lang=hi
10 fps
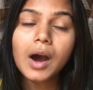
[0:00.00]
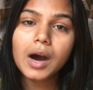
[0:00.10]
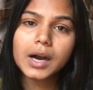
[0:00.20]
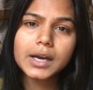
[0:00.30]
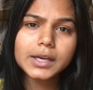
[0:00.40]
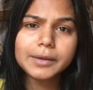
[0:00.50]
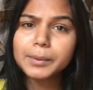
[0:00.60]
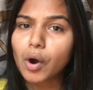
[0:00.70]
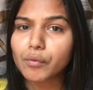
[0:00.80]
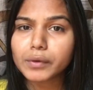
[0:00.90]
अगर
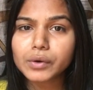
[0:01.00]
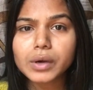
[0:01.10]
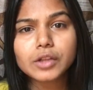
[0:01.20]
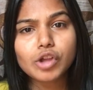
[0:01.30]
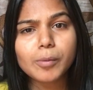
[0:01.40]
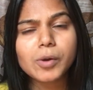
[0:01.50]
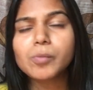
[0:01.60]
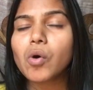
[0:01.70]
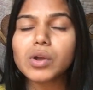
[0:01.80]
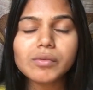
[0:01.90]
कभी ऑफर होगा तो आपको
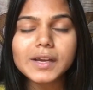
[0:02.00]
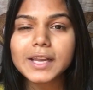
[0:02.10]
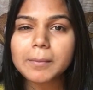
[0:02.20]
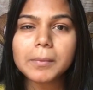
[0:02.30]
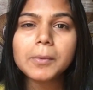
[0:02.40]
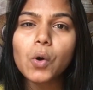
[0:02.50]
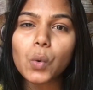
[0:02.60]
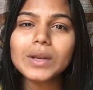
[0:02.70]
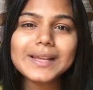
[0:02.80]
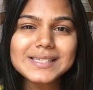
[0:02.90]
मॉल वगैरह में
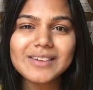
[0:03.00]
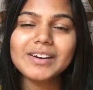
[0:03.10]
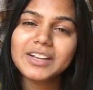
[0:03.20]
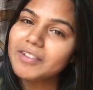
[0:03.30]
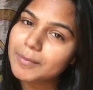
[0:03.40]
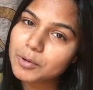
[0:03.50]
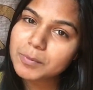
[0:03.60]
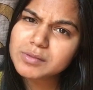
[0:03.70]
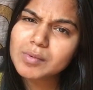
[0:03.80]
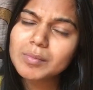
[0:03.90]
ओनली सेवेंटी फाइव
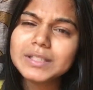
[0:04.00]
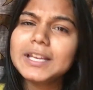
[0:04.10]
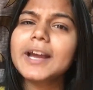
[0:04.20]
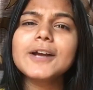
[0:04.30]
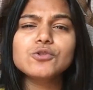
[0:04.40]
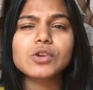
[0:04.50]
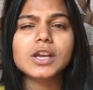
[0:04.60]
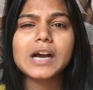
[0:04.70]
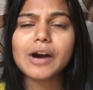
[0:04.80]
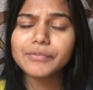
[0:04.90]
रुपीज़ में मिल जाएगा जो कि
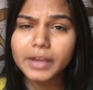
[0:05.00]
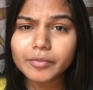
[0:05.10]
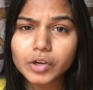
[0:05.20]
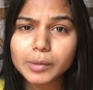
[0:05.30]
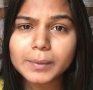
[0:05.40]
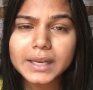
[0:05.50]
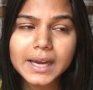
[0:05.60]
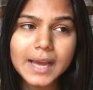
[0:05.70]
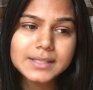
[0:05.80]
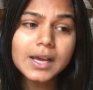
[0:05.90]
काफ़ी अफोर्डेबल है
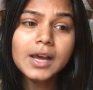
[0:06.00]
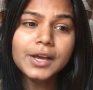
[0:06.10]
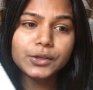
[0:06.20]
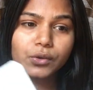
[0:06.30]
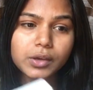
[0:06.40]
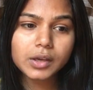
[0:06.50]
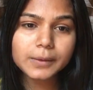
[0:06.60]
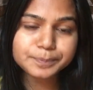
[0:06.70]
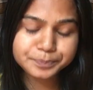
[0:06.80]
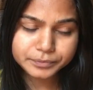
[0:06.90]
गाइज क्योंकि
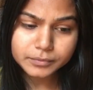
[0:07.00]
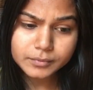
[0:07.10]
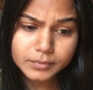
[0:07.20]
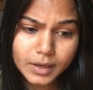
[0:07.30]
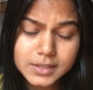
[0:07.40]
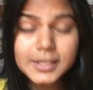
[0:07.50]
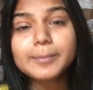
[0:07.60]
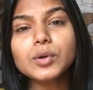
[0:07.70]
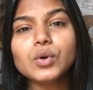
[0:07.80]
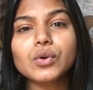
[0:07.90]

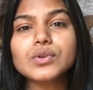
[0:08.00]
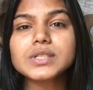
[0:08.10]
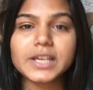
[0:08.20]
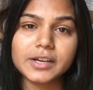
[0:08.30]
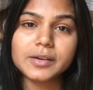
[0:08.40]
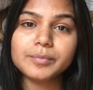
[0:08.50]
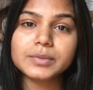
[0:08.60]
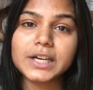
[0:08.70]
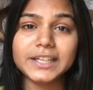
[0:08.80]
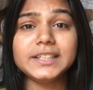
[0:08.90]
सब लोगों को सीरम
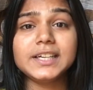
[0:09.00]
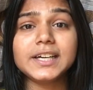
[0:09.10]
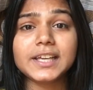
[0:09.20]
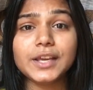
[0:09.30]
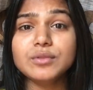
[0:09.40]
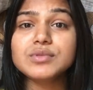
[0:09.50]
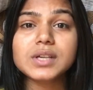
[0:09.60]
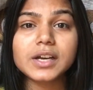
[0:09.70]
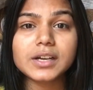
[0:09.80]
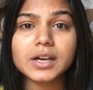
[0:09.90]
ख़रीद करके यूज़
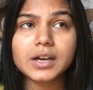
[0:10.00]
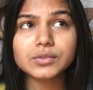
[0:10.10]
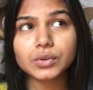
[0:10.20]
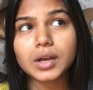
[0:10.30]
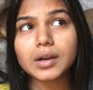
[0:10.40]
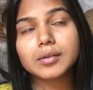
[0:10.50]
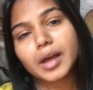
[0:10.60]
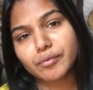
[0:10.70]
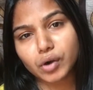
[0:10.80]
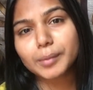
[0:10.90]
करना थोड़ा
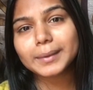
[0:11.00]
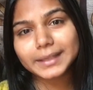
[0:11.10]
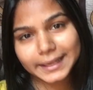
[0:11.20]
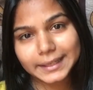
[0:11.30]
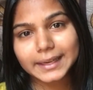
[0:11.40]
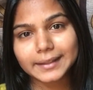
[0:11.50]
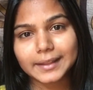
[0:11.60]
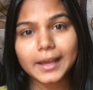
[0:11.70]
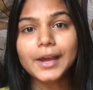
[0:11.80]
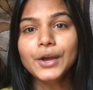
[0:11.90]
अफोर्डेबल नहीं
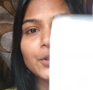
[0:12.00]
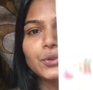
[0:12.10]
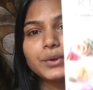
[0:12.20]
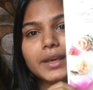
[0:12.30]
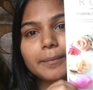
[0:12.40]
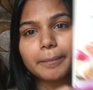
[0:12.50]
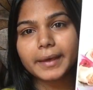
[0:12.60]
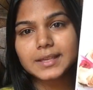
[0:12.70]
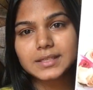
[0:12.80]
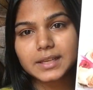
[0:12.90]
रहता है तो ये
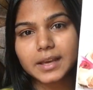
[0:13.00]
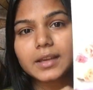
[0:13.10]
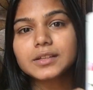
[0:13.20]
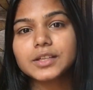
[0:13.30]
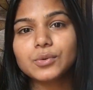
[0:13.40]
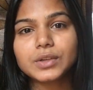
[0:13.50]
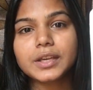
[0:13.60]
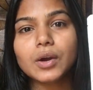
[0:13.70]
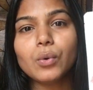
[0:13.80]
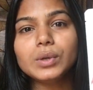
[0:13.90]
बेस्ट है
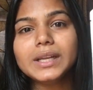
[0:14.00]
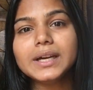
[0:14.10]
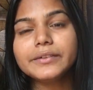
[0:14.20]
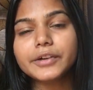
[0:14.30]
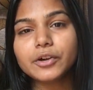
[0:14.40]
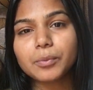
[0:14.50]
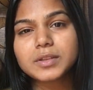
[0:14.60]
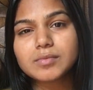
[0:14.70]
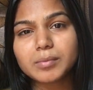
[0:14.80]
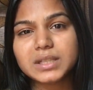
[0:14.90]
क्योंकि ओनली हंड्रेड
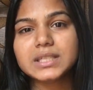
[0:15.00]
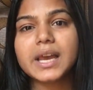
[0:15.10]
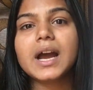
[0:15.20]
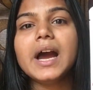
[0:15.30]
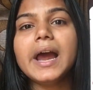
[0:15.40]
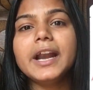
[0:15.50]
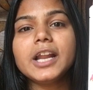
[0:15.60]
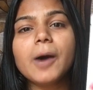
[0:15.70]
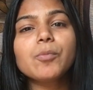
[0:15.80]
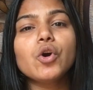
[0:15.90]
रुपीज़ में मिल जाएगा
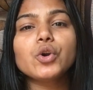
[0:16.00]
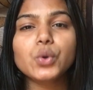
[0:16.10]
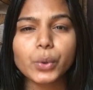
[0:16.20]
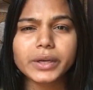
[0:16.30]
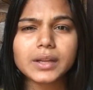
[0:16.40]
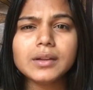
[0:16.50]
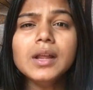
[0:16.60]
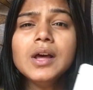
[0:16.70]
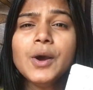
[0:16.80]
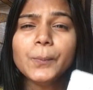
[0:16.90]
एंड आपको टोटल
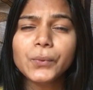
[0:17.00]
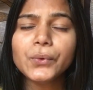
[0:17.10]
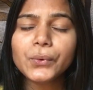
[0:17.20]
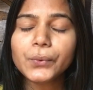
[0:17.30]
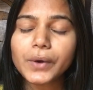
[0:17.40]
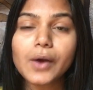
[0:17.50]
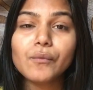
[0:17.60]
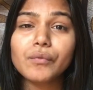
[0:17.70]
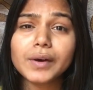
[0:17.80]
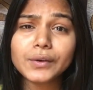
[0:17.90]
पूरा
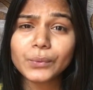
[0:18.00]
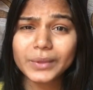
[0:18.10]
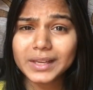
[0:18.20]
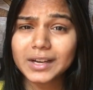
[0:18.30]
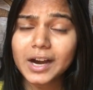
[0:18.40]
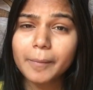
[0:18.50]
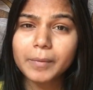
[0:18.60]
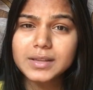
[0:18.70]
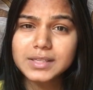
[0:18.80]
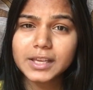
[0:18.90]
वन वीक का
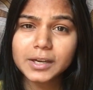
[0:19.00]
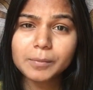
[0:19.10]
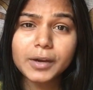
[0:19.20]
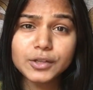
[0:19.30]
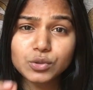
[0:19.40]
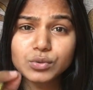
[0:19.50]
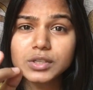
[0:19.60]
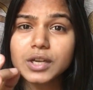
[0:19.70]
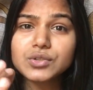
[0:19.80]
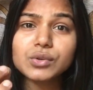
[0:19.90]
आपका सेरम का जो
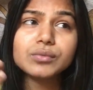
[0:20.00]
उसका जो